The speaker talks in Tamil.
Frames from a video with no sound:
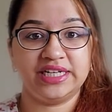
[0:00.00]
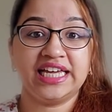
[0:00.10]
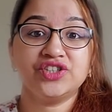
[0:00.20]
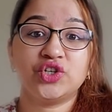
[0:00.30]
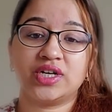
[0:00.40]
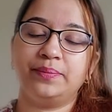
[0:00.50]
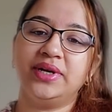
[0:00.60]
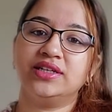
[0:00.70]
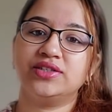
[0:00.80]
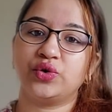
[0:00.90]
டேஞ்சர்
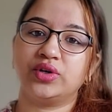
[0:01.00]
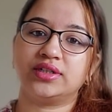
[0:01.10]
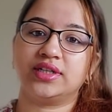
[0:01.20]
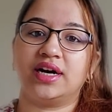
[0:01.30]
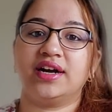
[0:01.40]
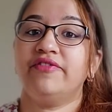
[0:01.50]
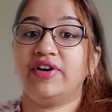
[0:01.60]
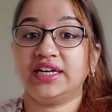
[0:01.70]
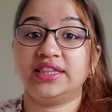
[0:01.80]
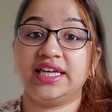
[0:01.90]
அப்படின்னு சொல்கிறதுக்கான
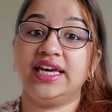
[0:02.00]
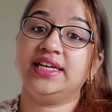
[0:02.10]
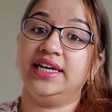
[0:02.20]
வார்த்தையே